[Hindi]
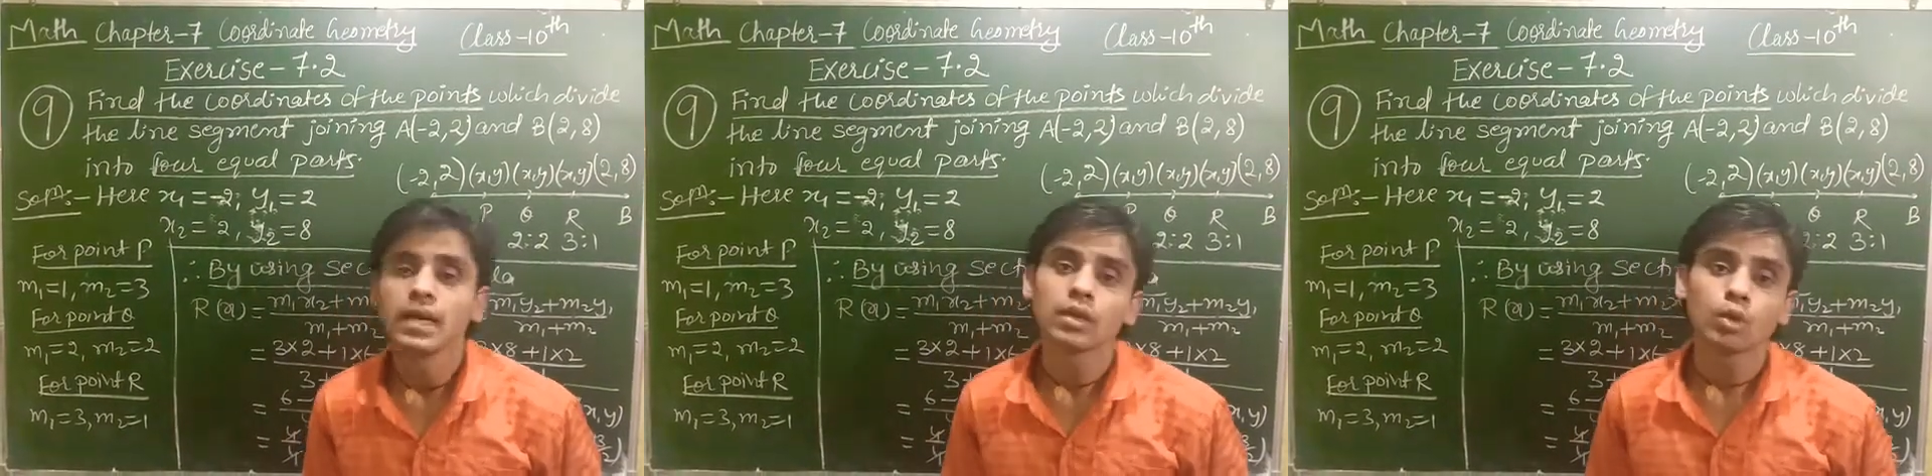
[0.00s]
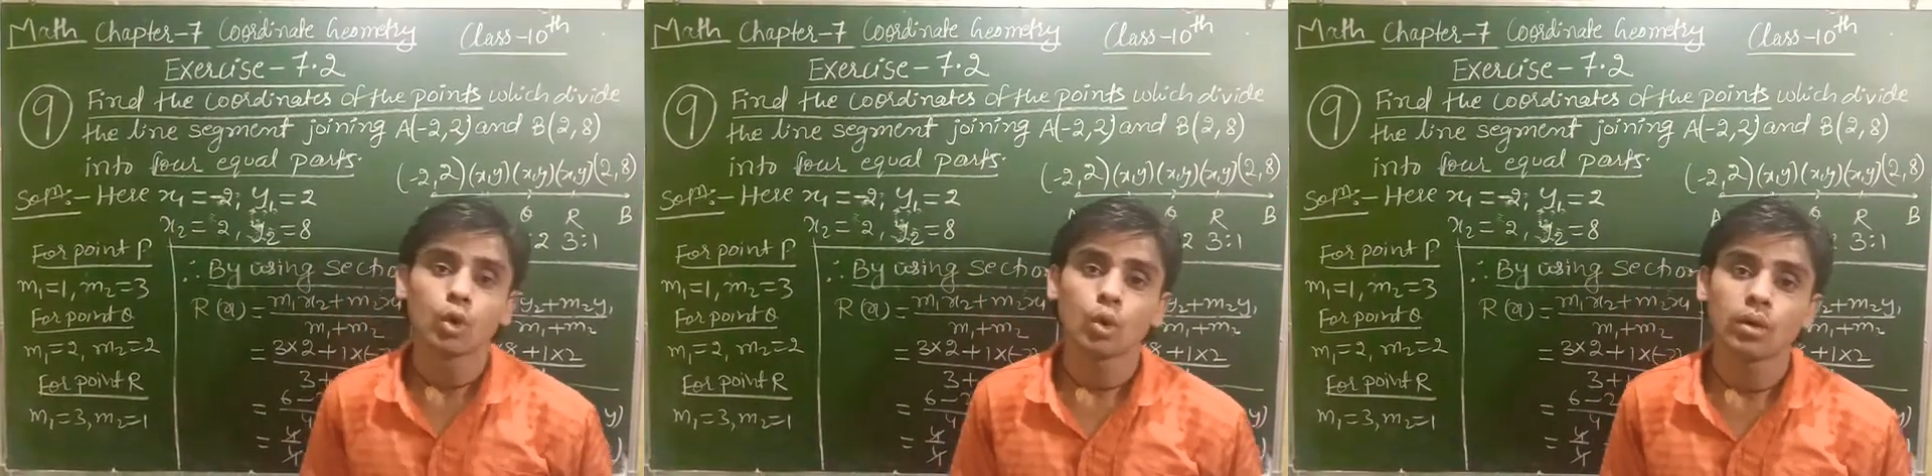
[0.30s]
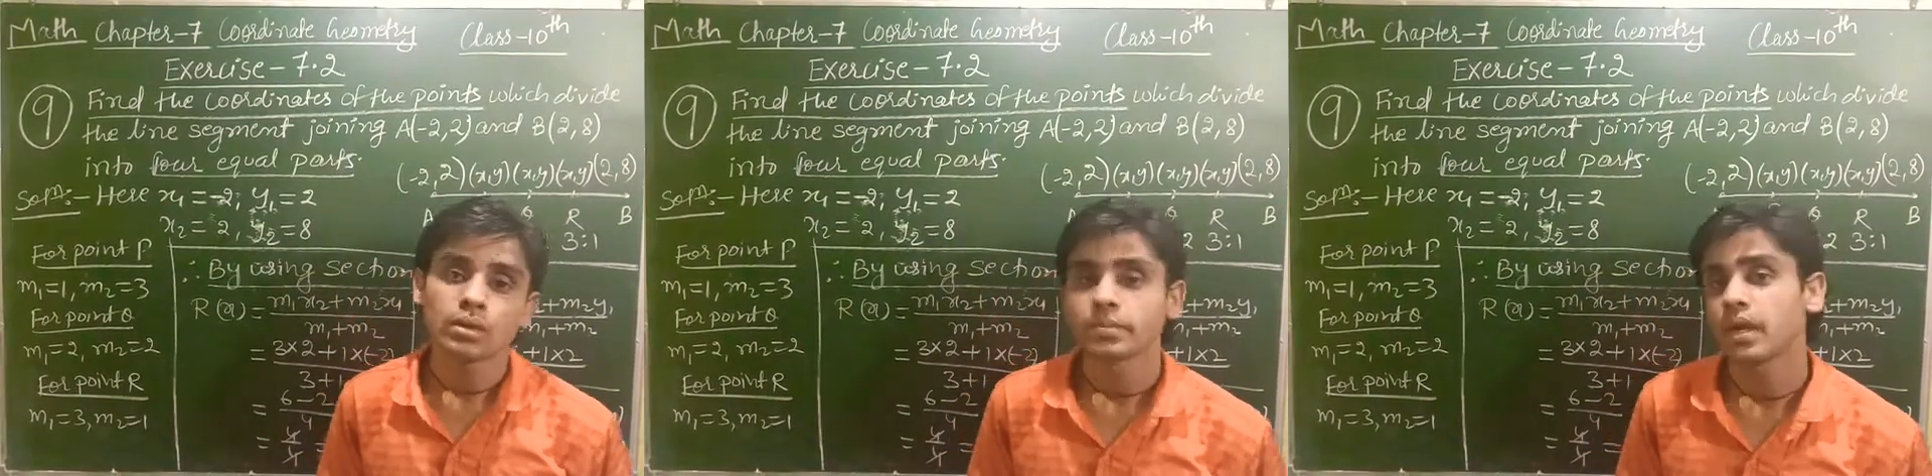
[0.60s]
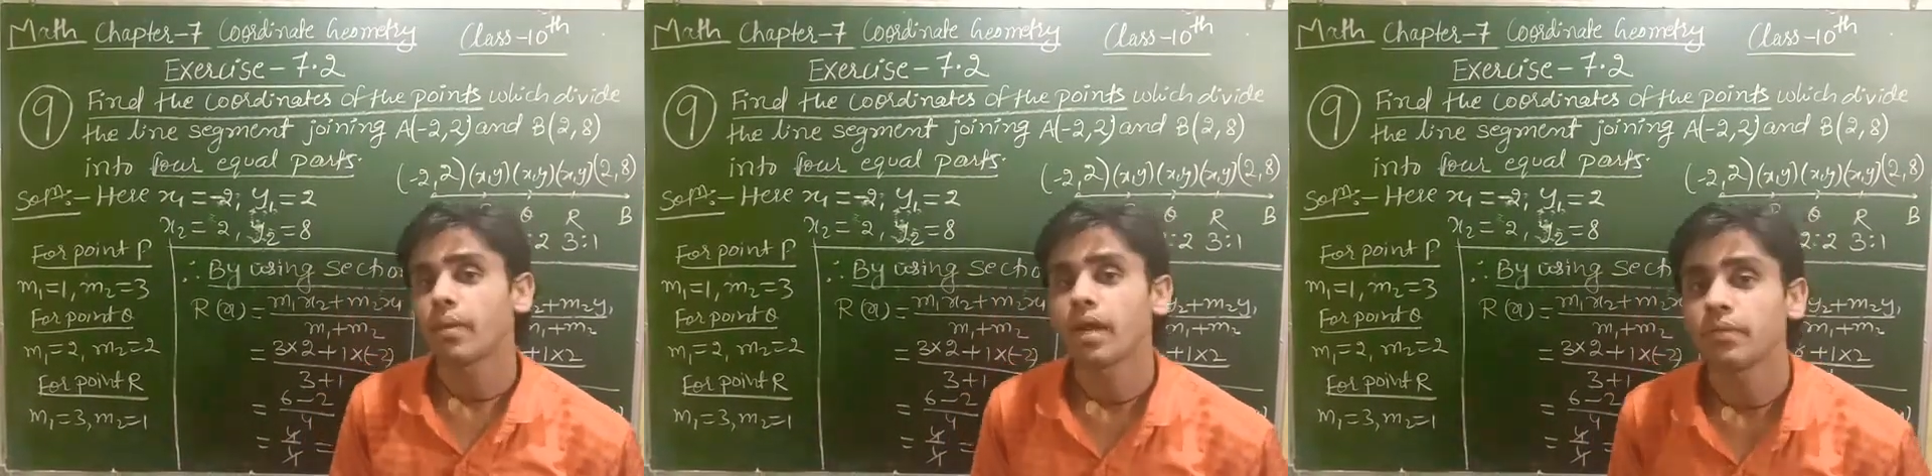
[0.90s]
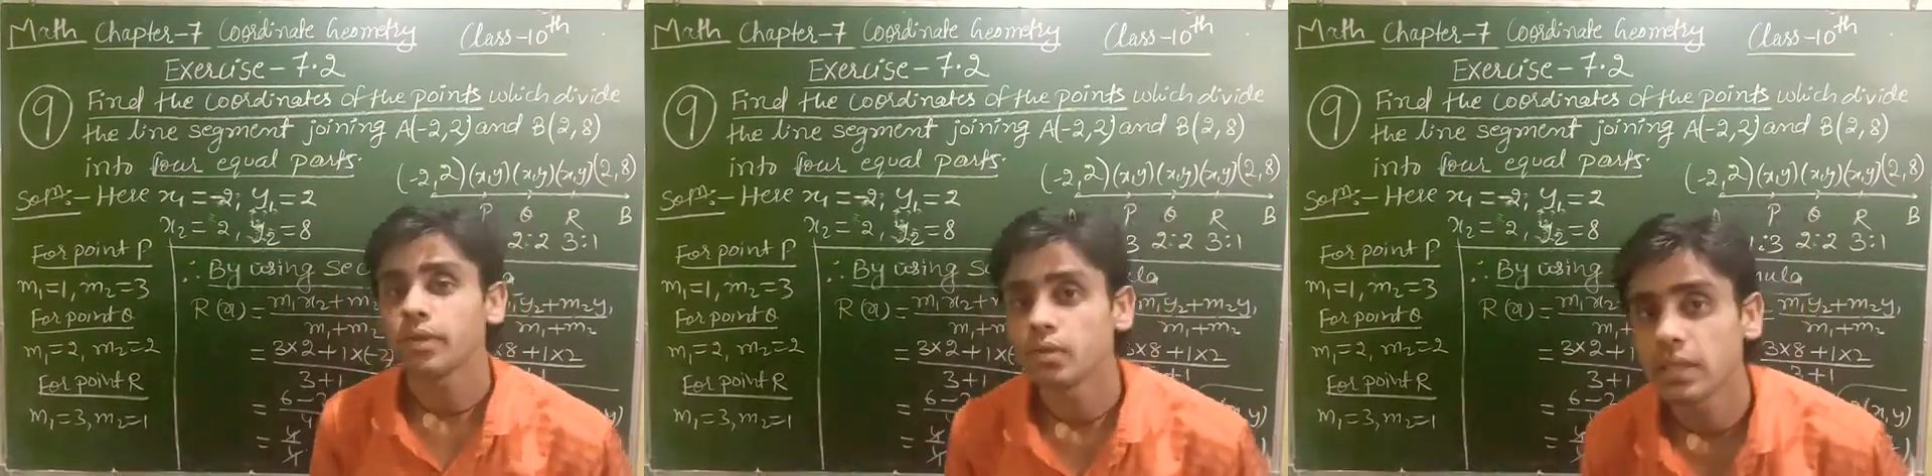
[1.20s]
तो तब तक हमारे
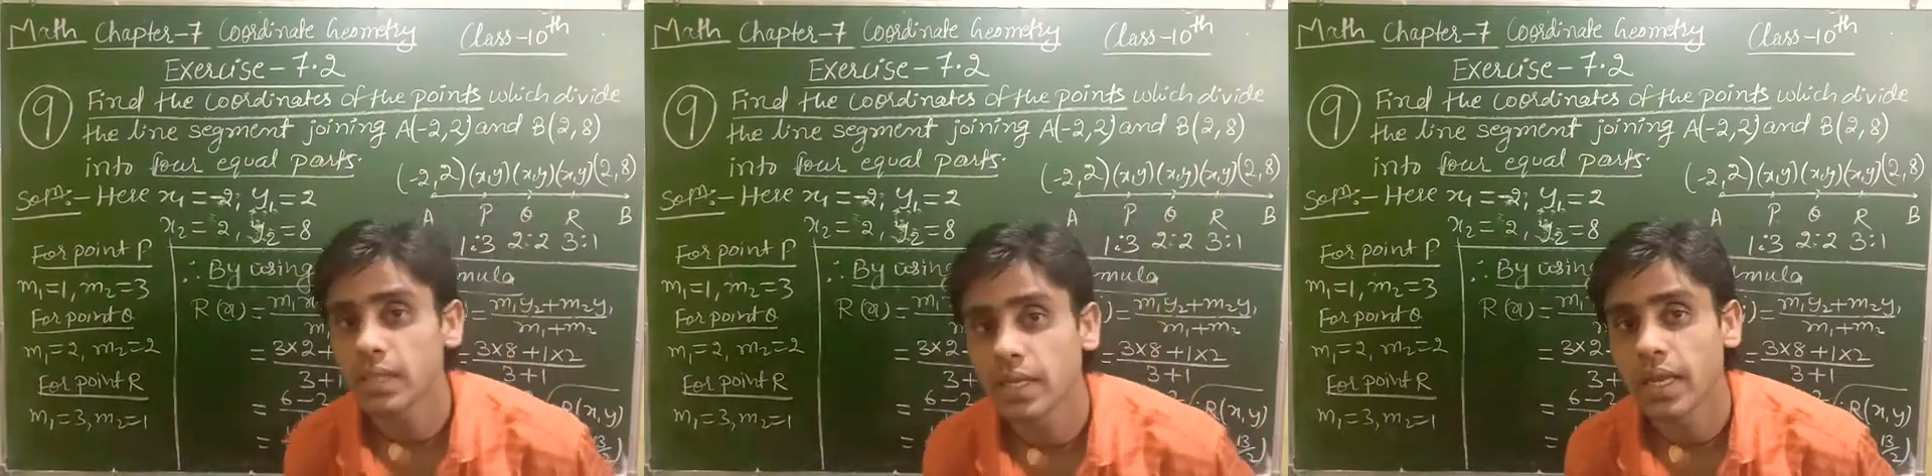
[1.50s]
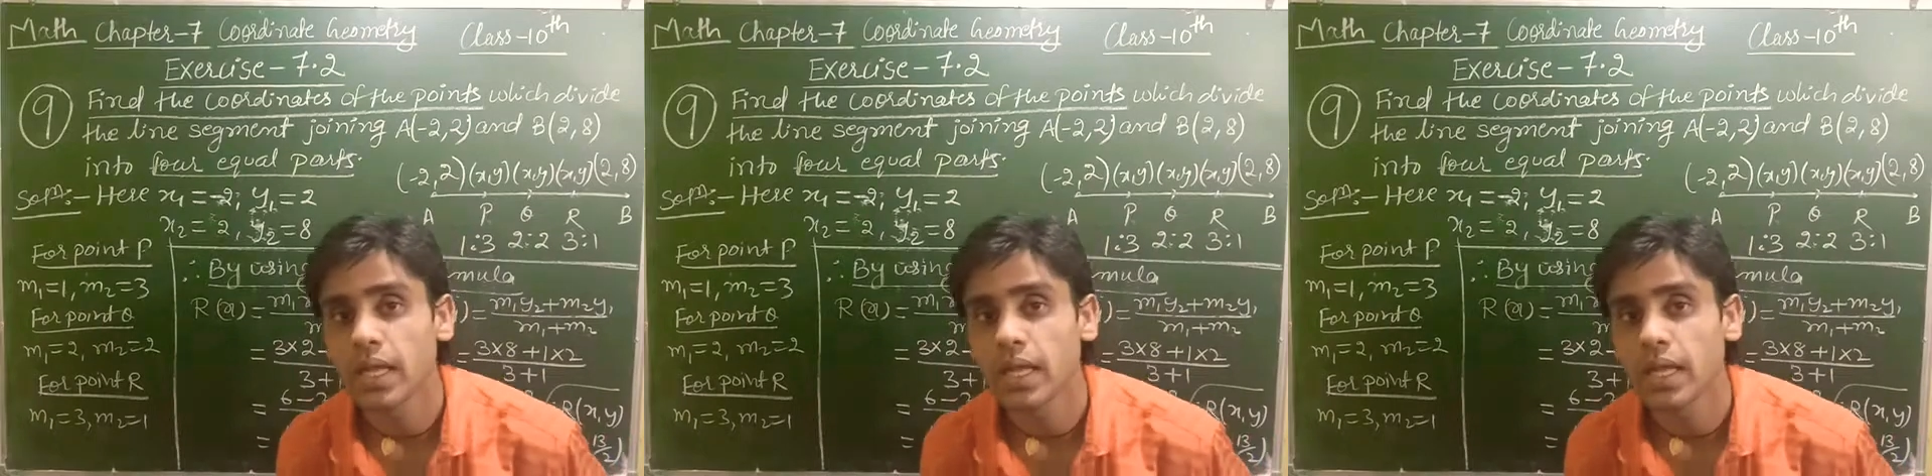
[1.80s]
वीडियो देखते रहे